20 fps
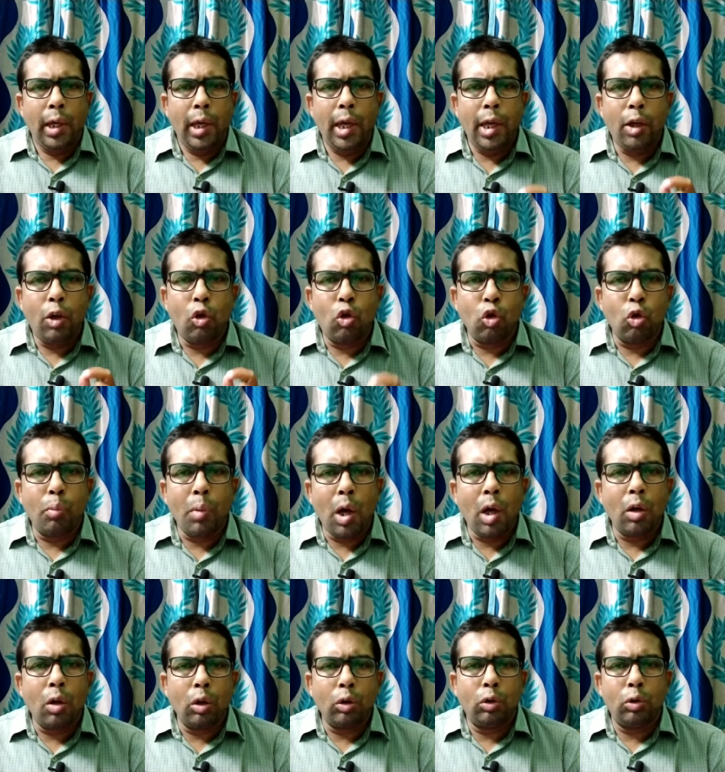এই
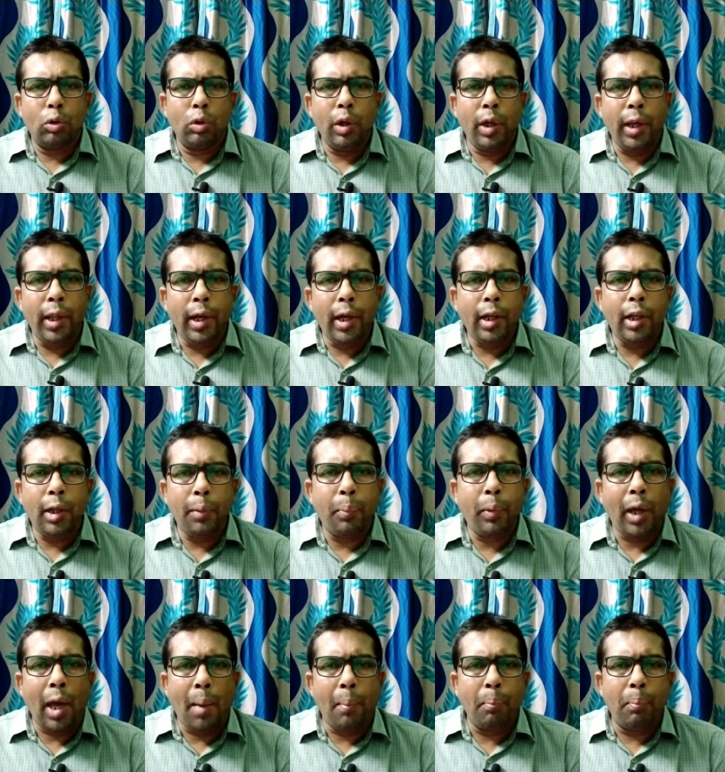ক্রমাগত নেগেটিভ
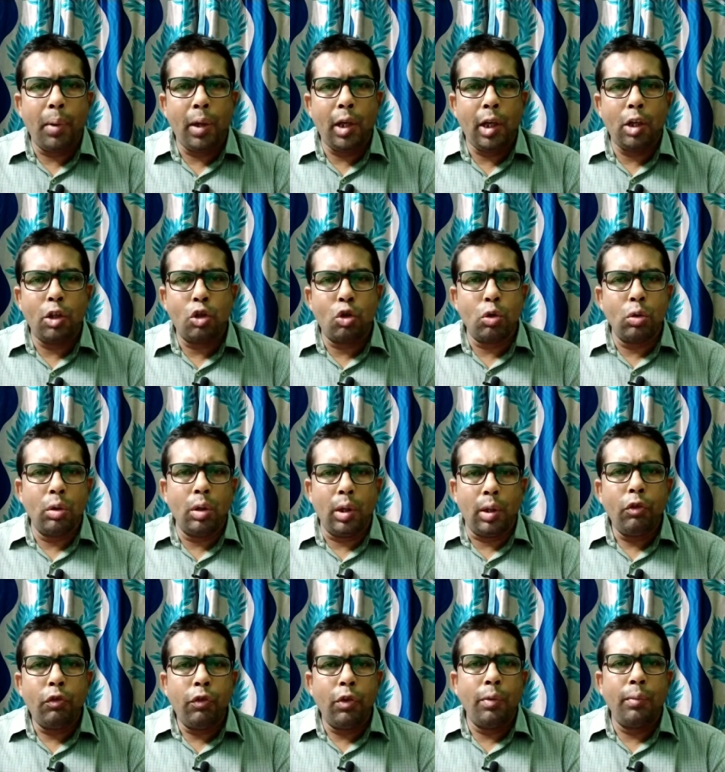ক্যাম্পেনের জন্য
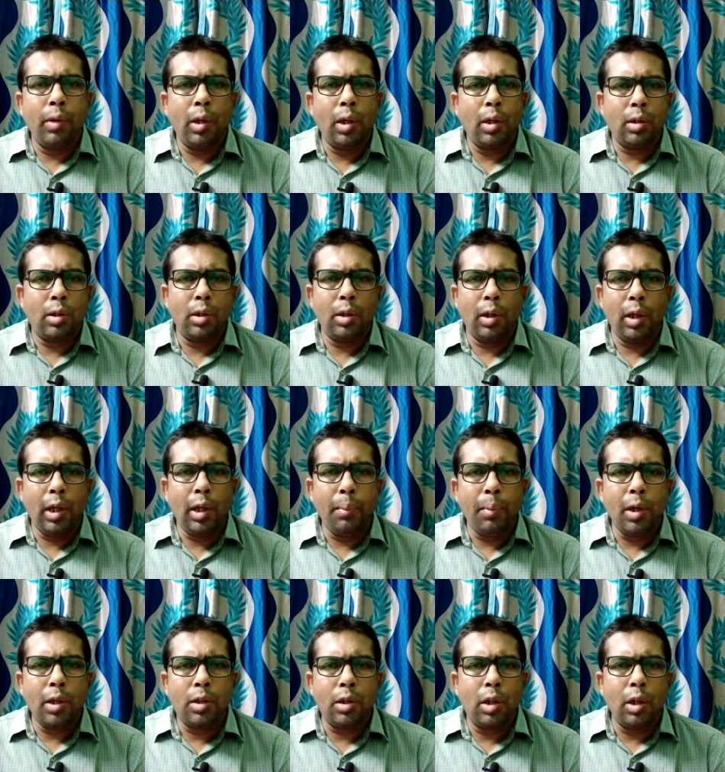ফিল্ম ইন্ডাস্ট্রির
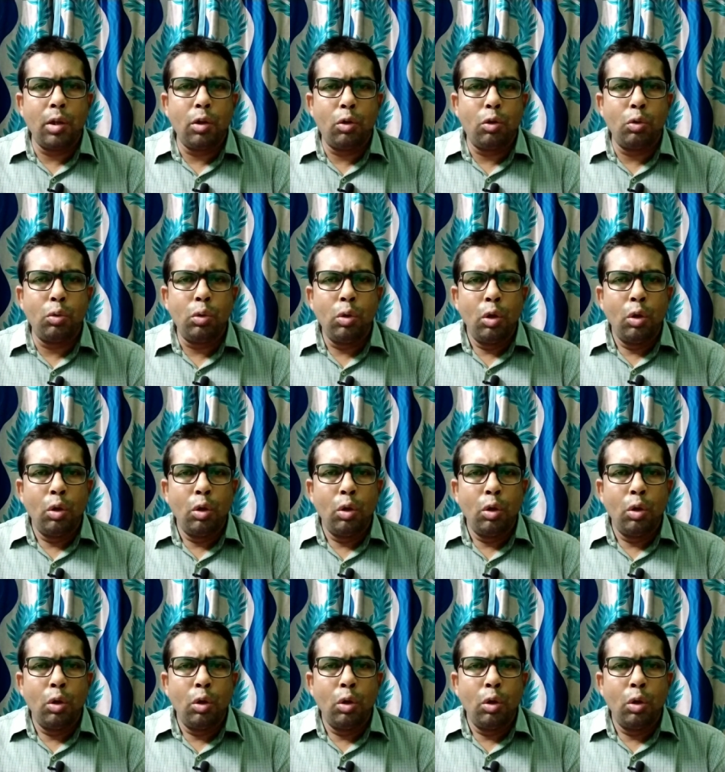ইমেজ কিন্তু